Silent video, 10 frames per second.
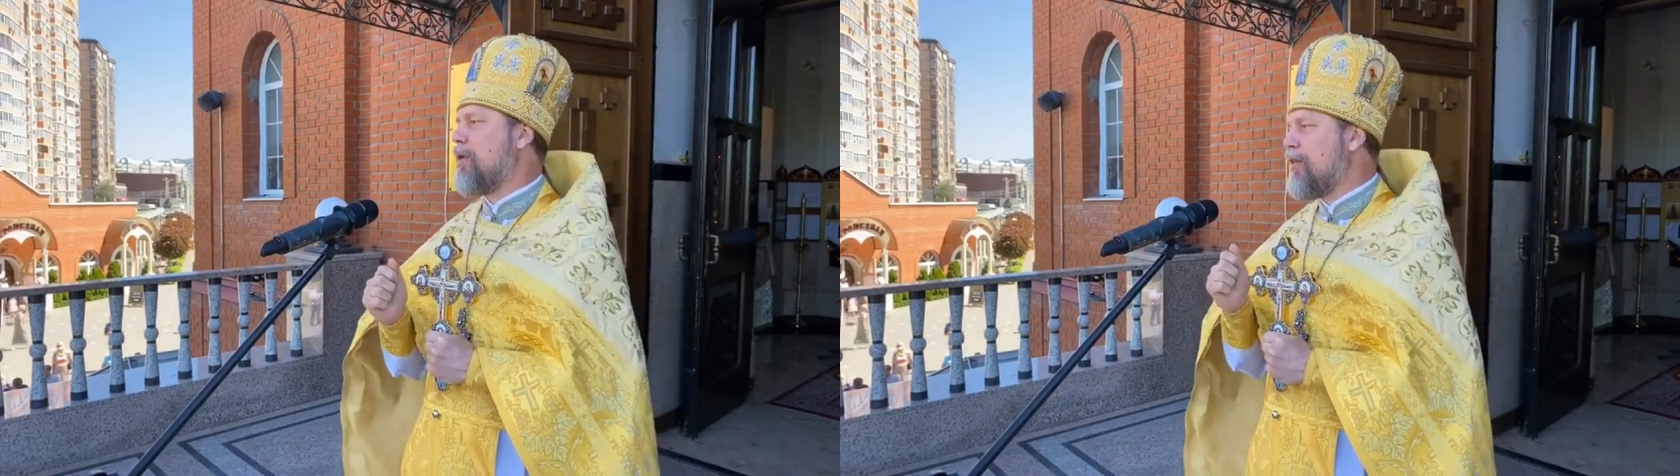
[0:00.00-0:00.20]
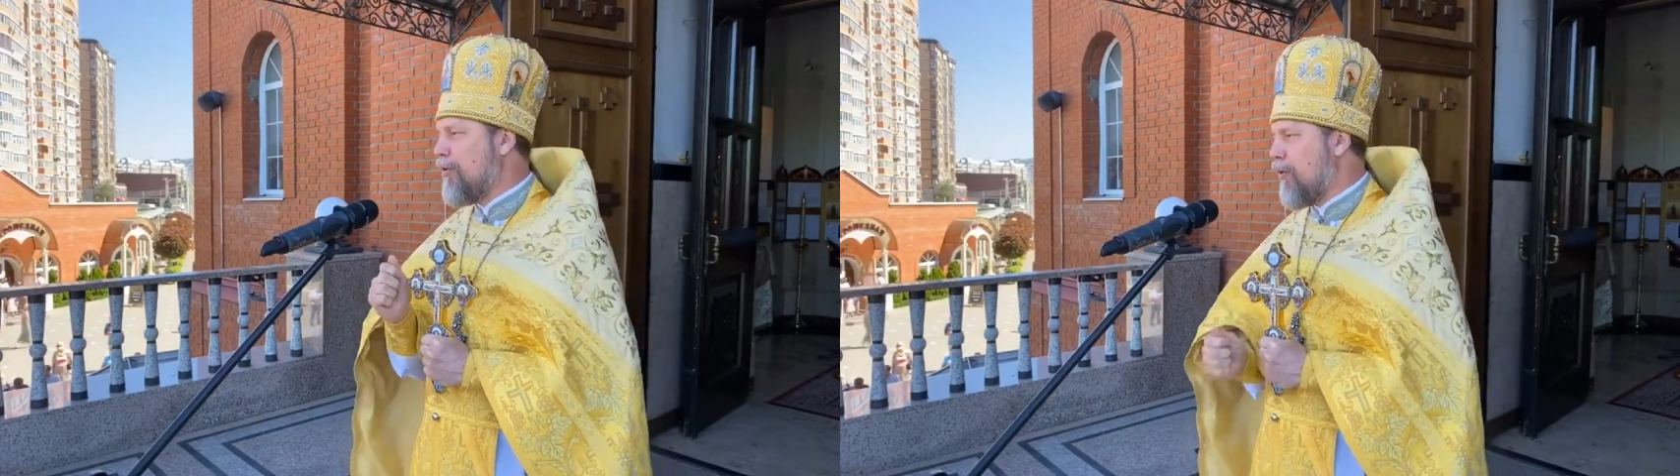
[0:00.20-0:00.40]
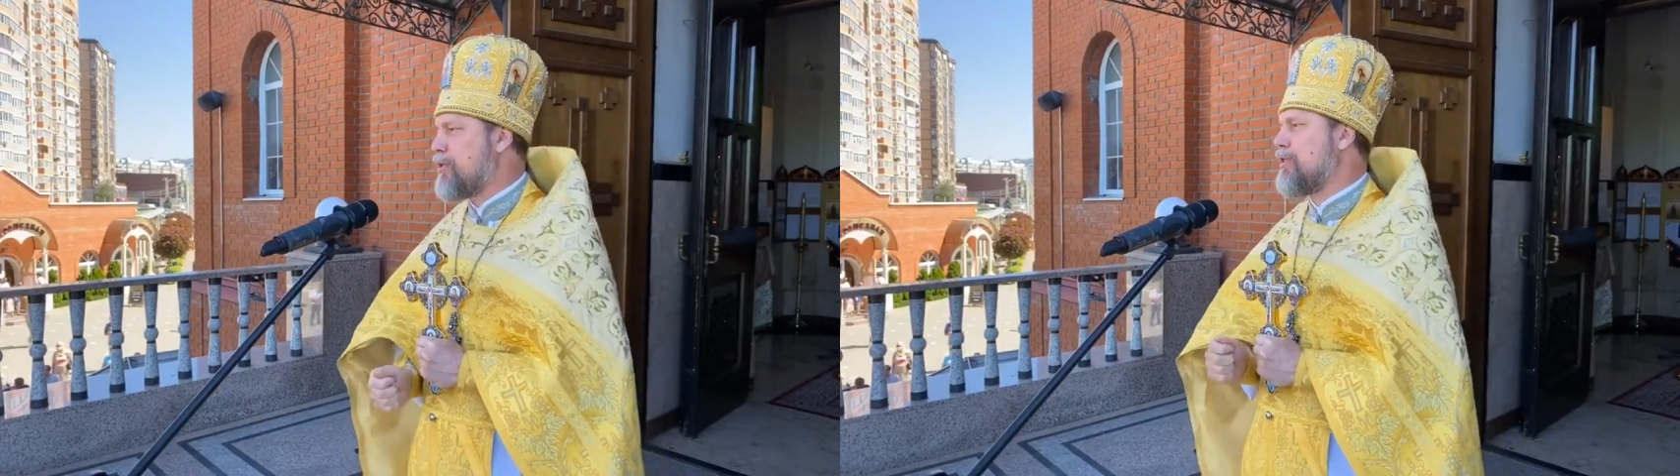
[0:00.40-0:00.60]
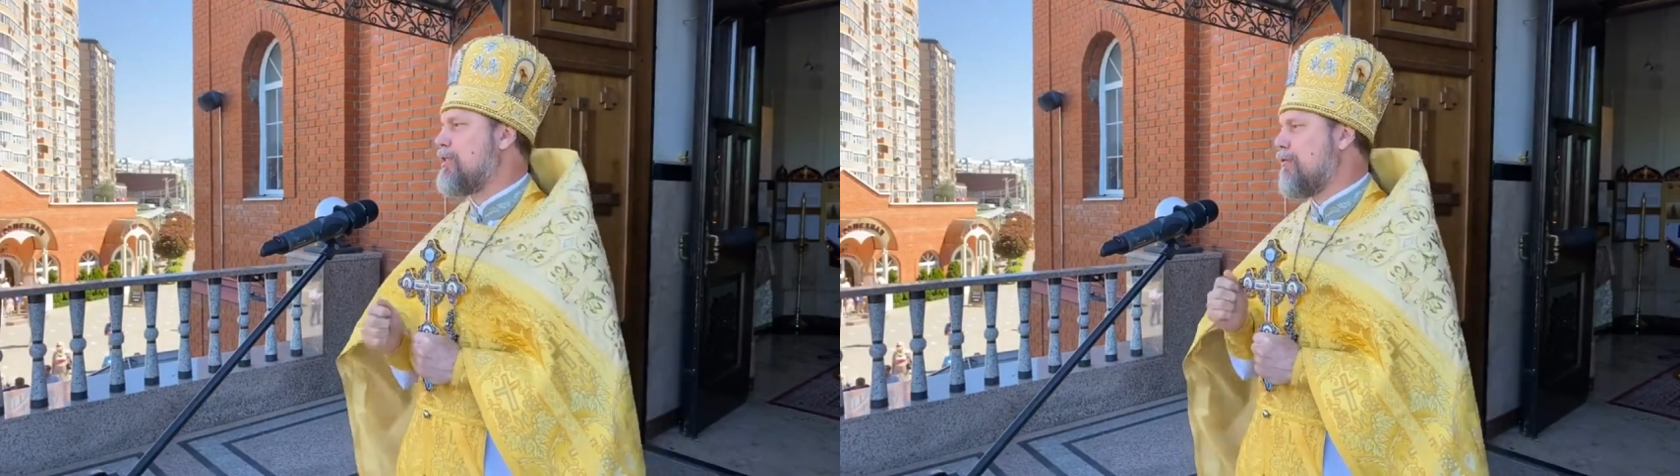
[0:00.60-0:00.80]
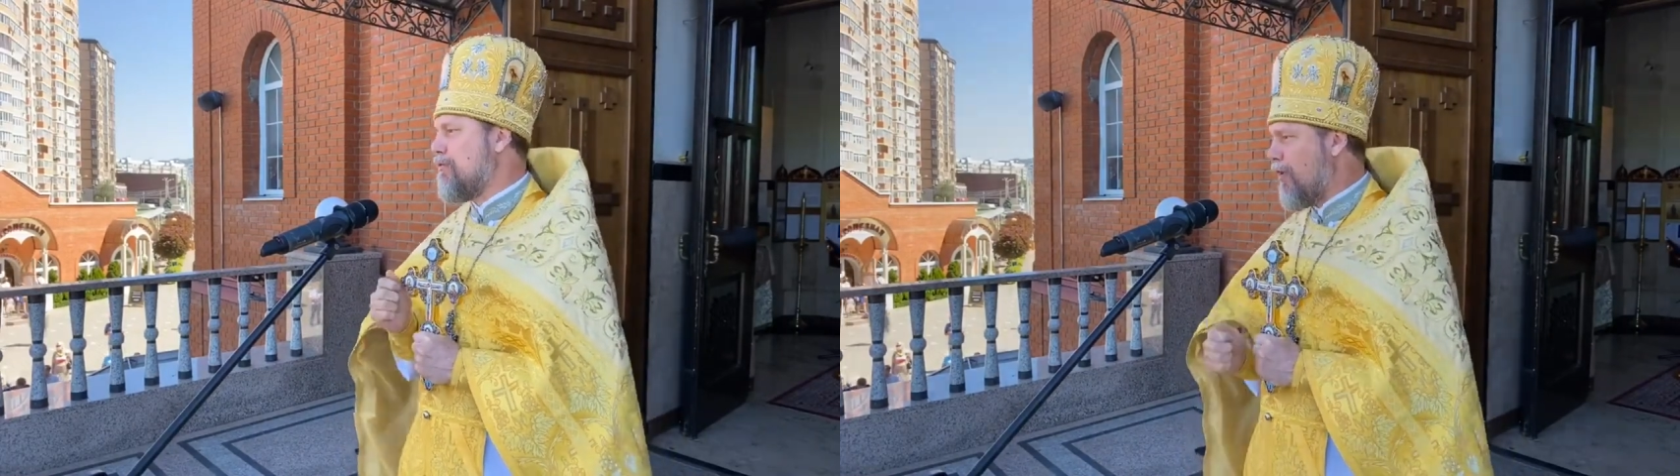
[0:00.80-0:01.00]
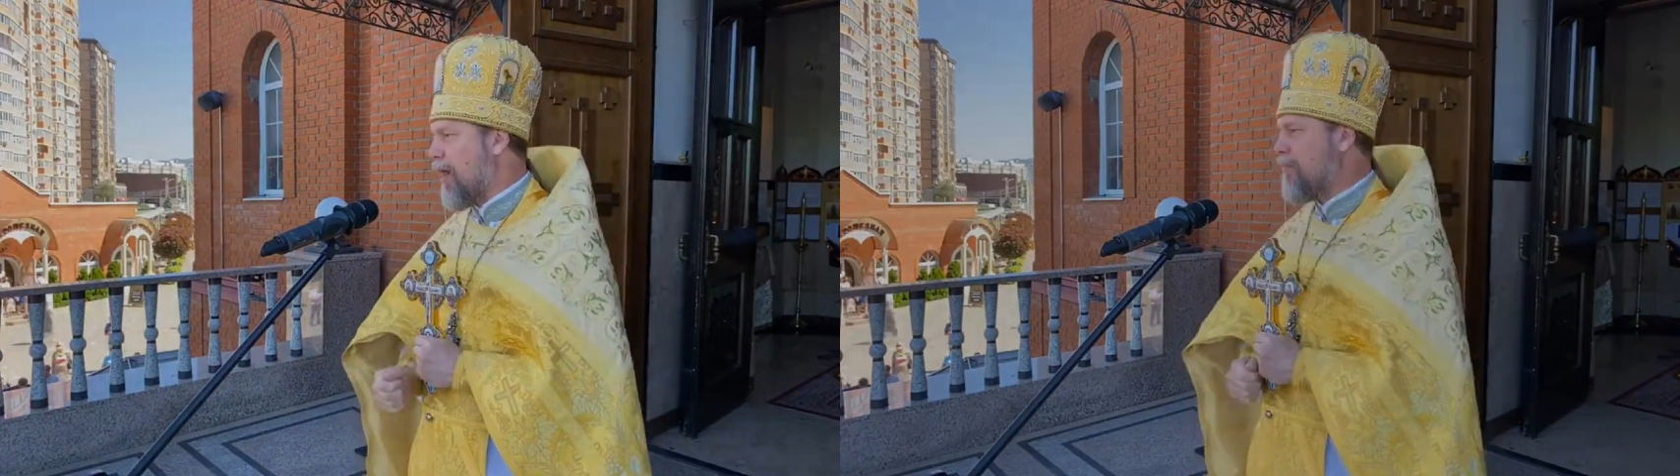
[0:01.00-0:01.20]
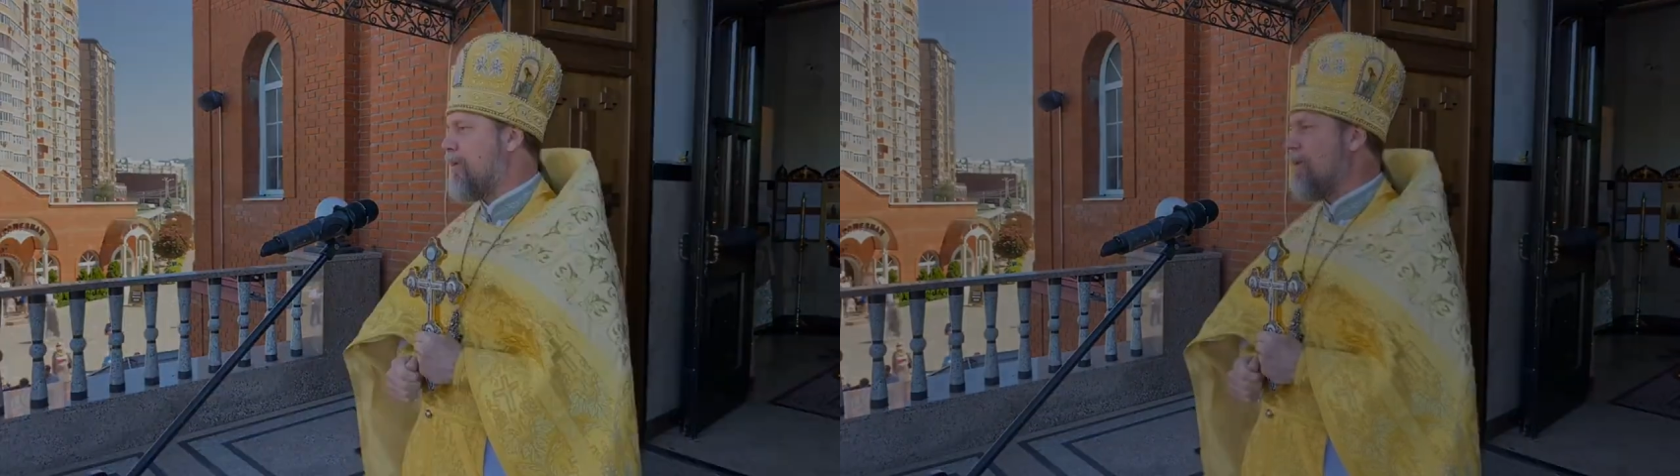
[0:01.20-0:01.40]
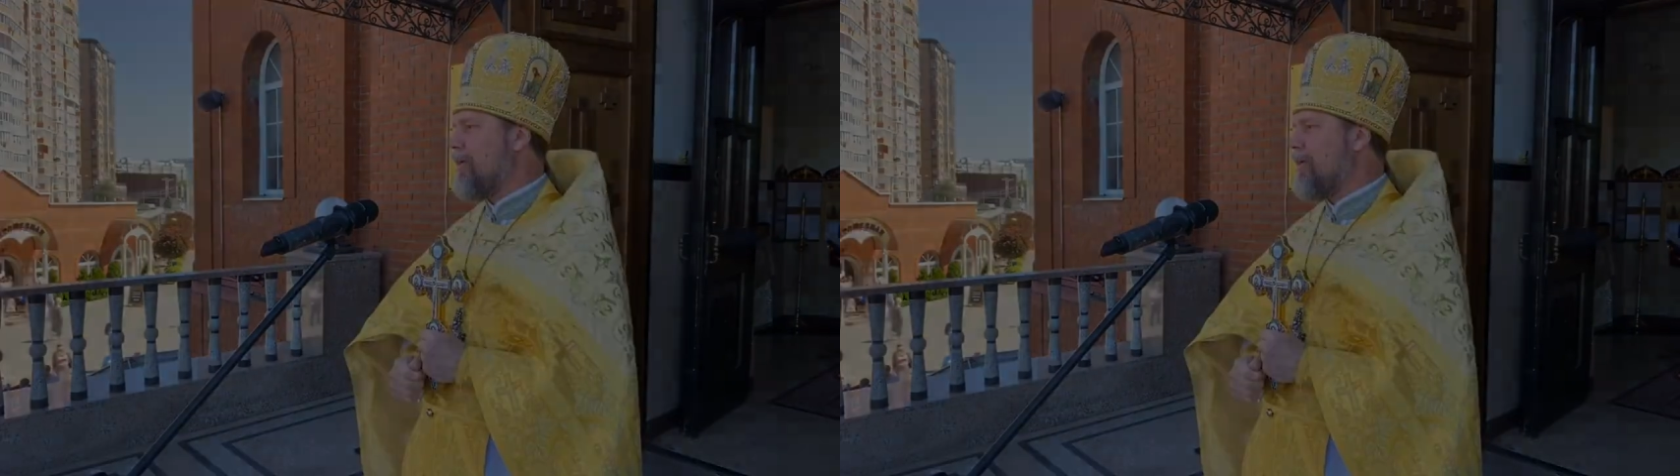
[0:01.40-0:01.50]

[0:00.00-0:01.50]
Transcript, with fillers: приложится вам –